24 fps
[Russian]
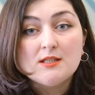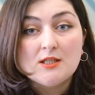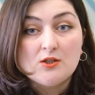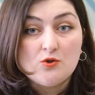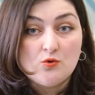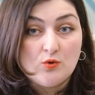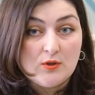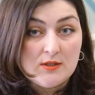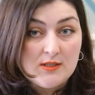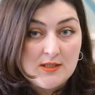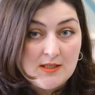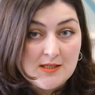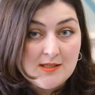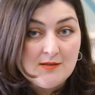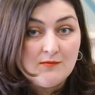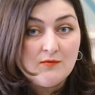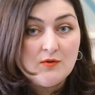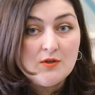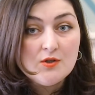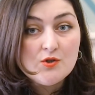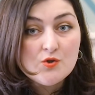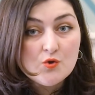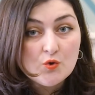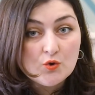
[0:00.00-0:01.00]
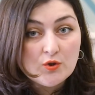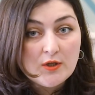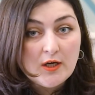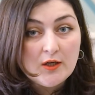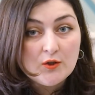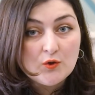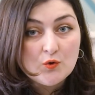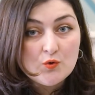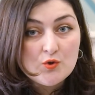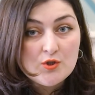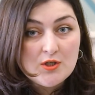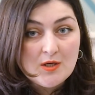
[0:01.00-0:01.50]
кстати, у нас есть видео
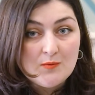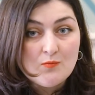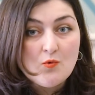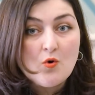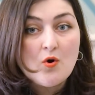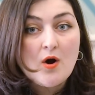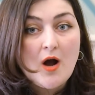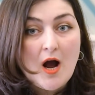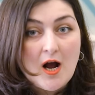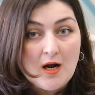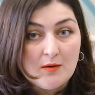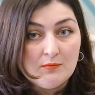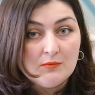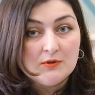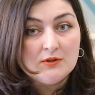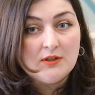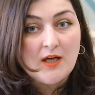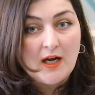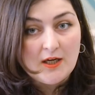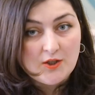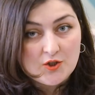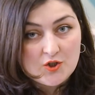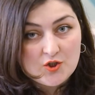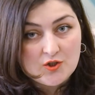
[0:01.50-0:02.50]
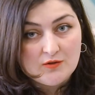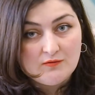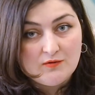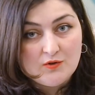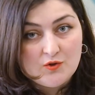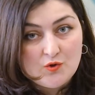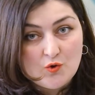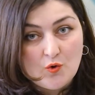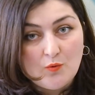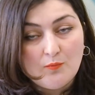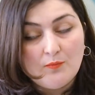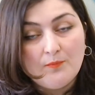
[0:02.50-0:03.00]
на эту тему, как мы дальше
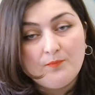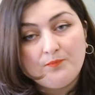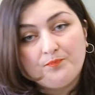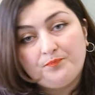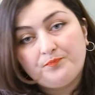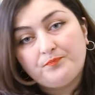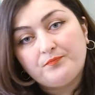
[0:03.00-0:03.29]
ведем